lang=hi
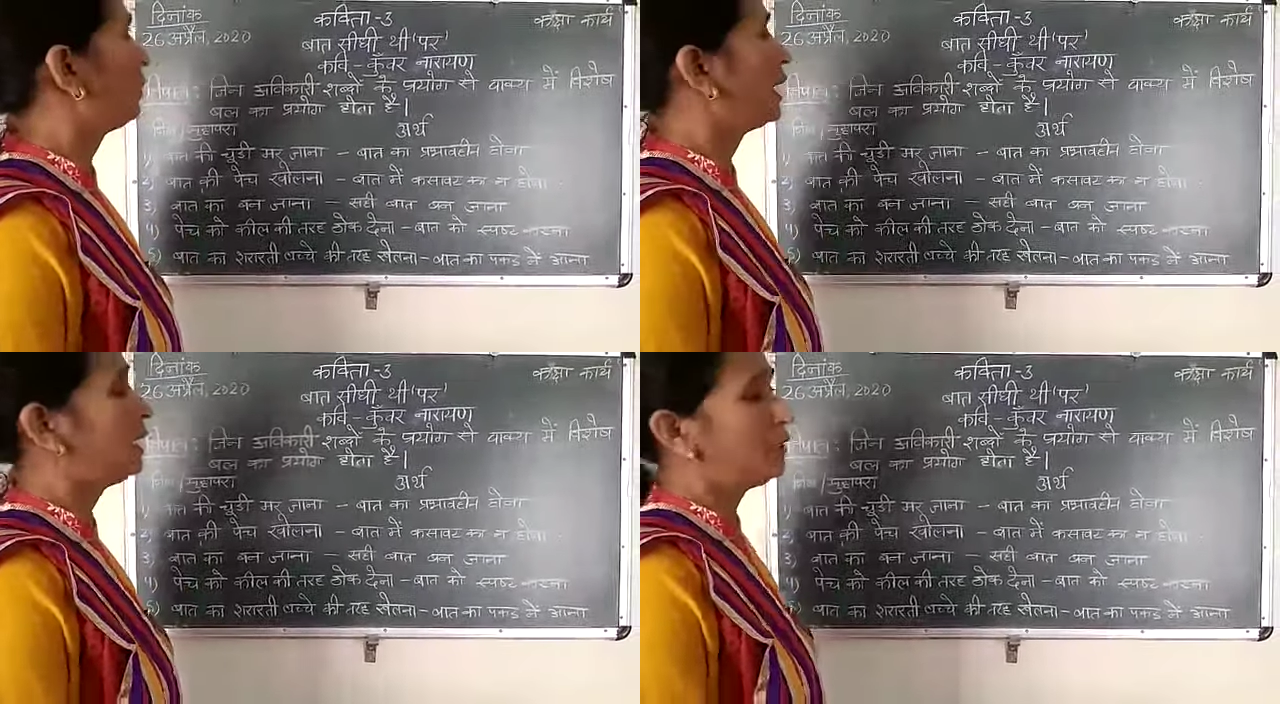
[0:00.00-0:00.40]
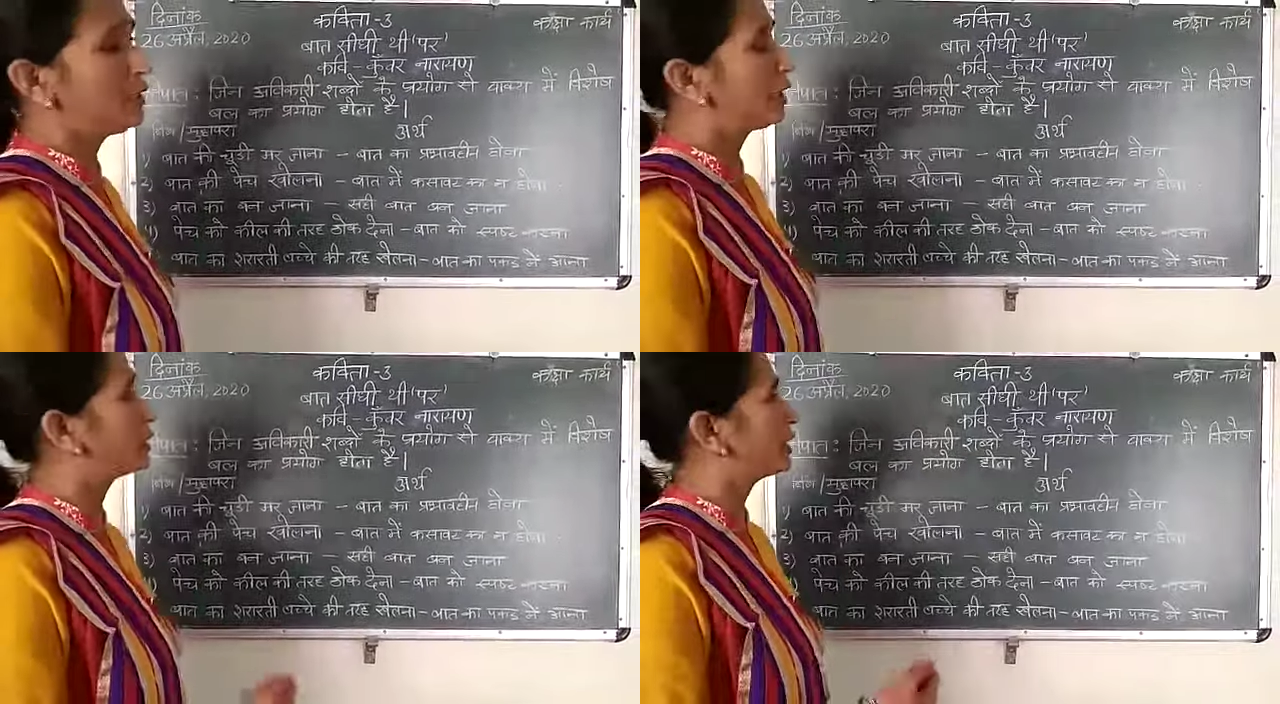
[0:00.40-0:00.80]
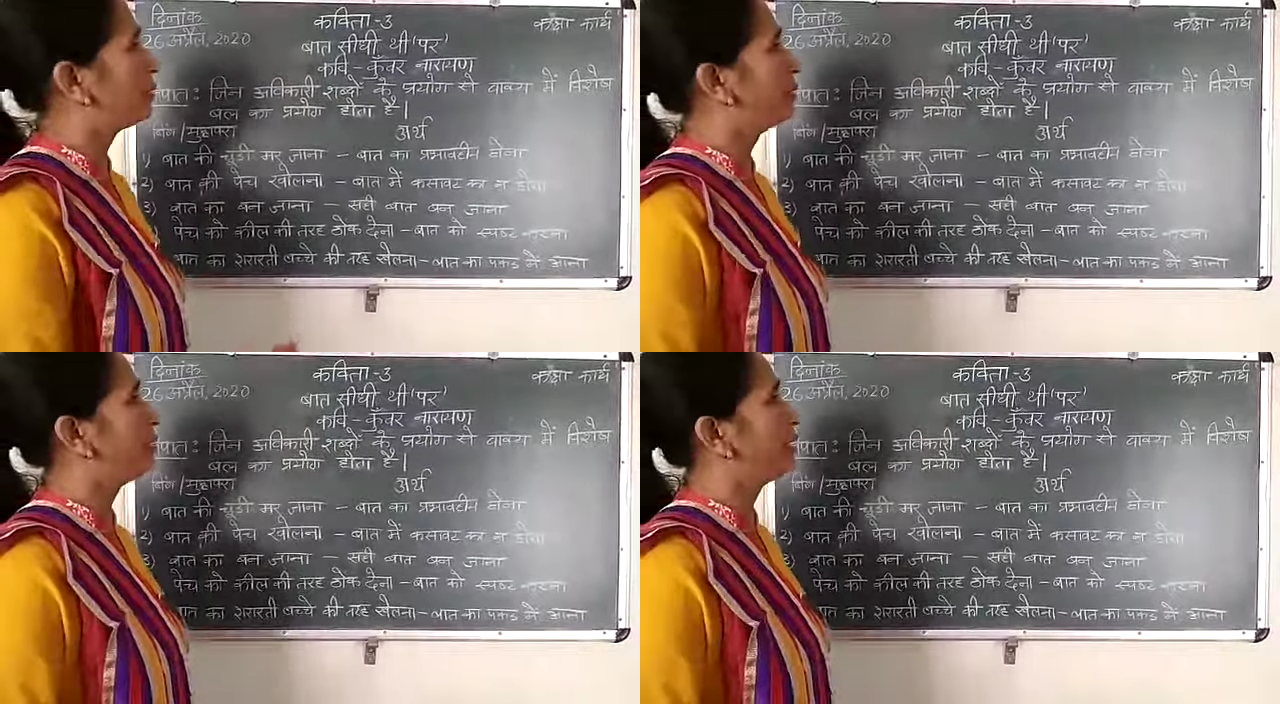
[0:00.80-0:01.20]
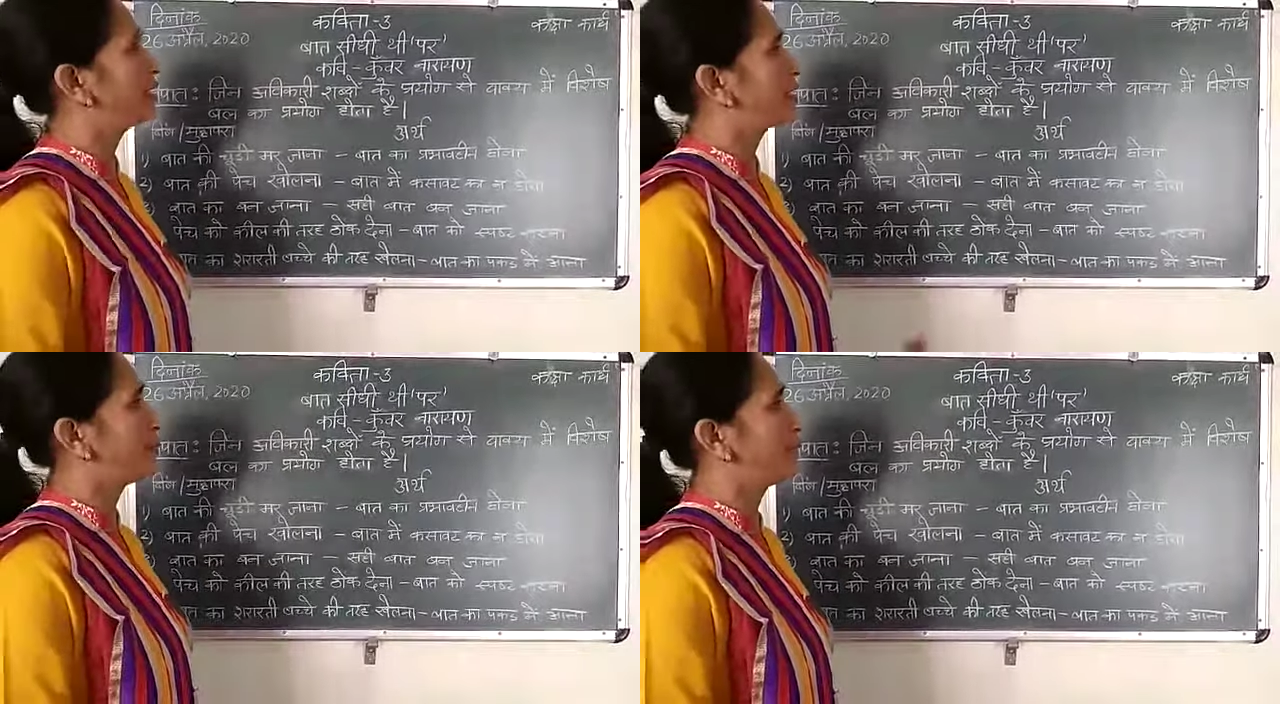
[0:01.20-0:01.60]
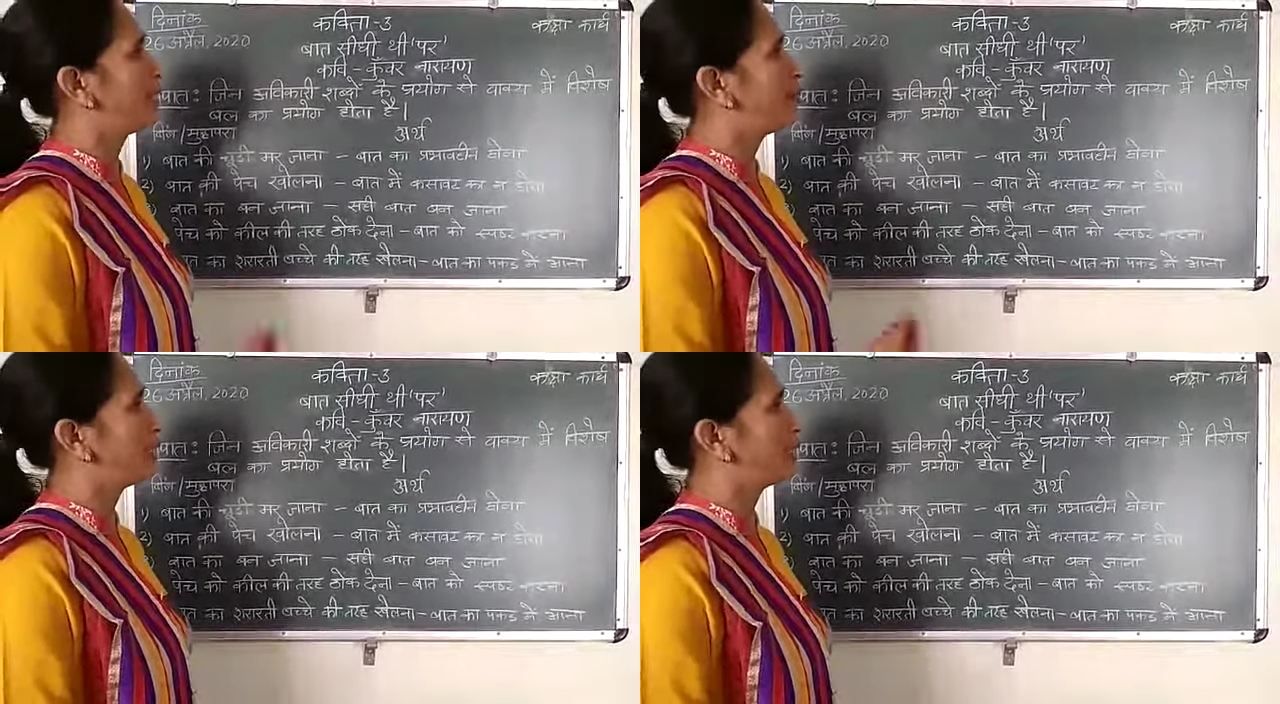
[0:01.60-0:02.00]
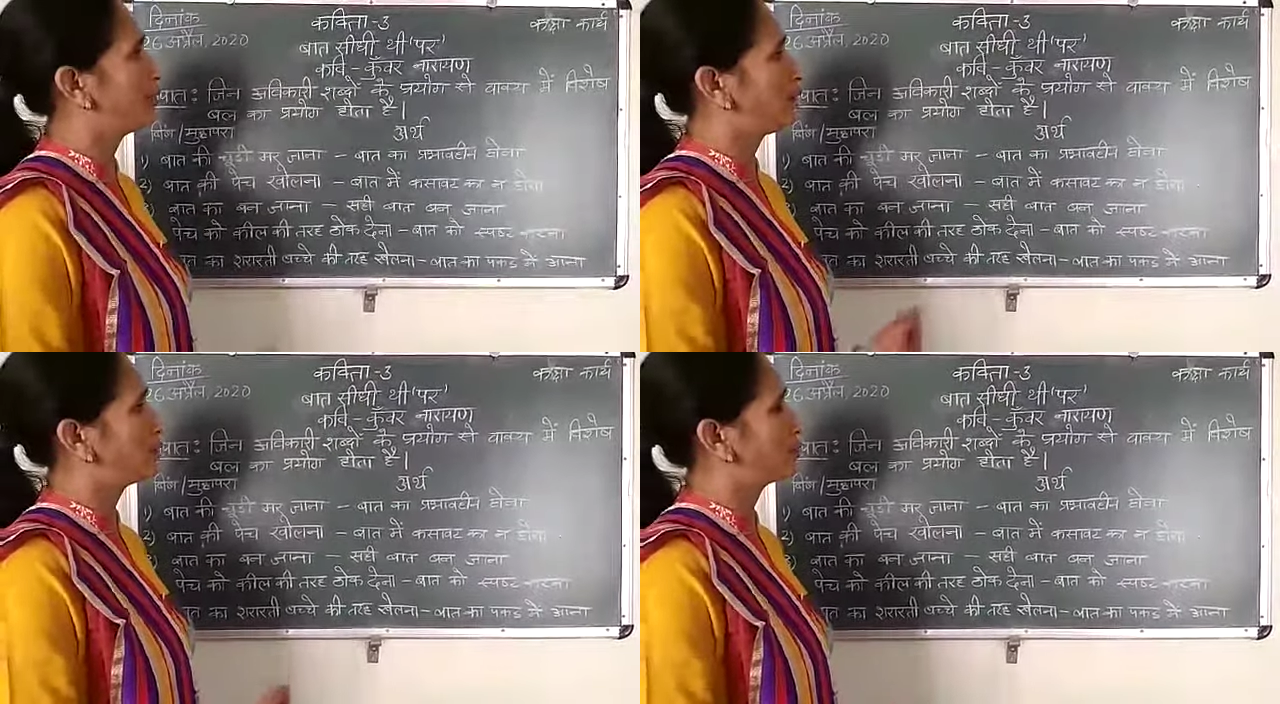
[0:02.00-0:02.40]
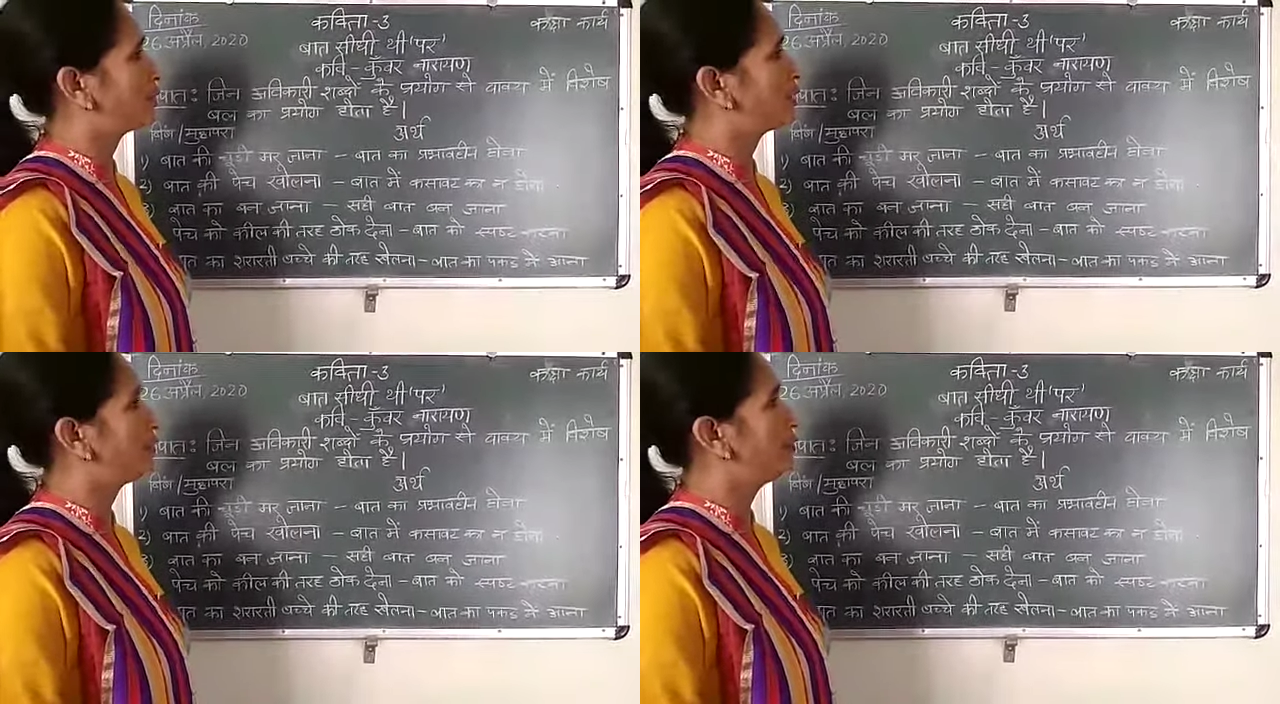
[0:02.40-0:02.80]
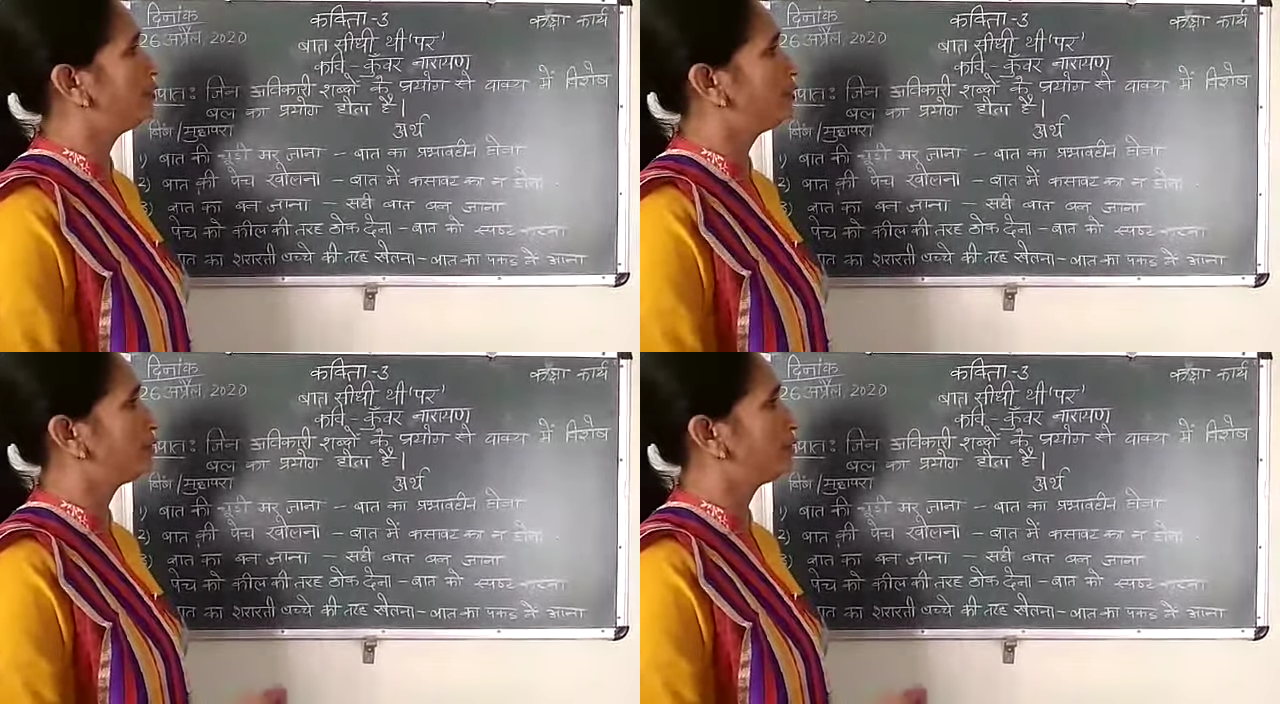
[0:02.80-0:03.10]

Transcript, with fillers: पहले कक्षा में मैं इसका पहला भाग करवा चुकी हूँ